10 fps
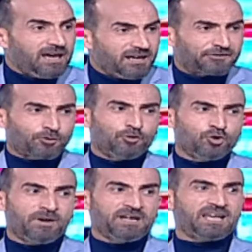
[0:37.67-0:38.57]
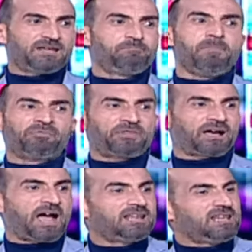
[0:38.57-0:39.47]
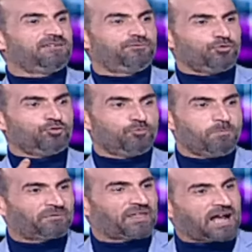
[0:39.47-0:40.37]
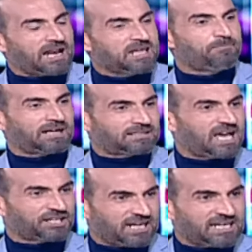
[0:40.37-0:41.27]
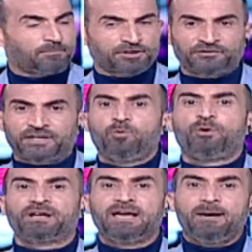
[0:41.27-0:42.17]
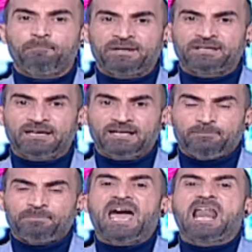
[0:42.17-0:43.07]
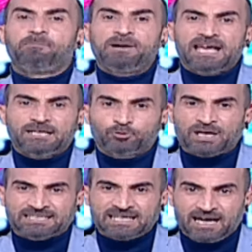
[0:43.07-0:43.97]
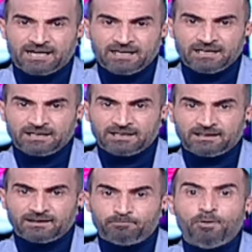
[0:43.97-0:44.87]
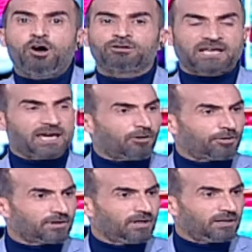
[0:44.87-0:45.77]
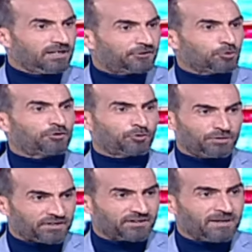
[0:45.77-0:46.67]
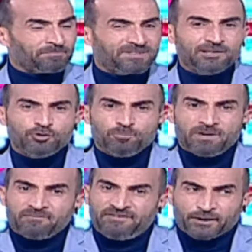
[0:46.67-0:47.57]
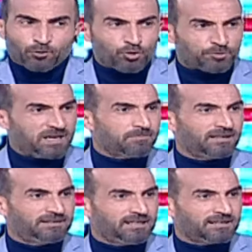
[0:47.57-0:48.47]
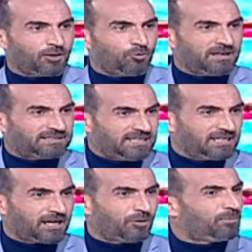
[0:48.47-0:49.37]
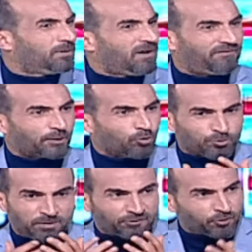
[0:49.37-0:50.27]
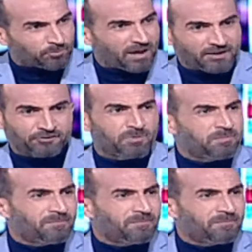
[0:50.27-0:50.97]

اسكو اليوم يعني بمنطق هاللي فيو بمنطق هاللي بارتاج انا مش نطور من من هالبلاد ونعطيها آه، آه، بعد اخر لصوره تونس اليوم ما نفرقوش بين مدينه ومتينه وما نفرقوش بين سوسبانس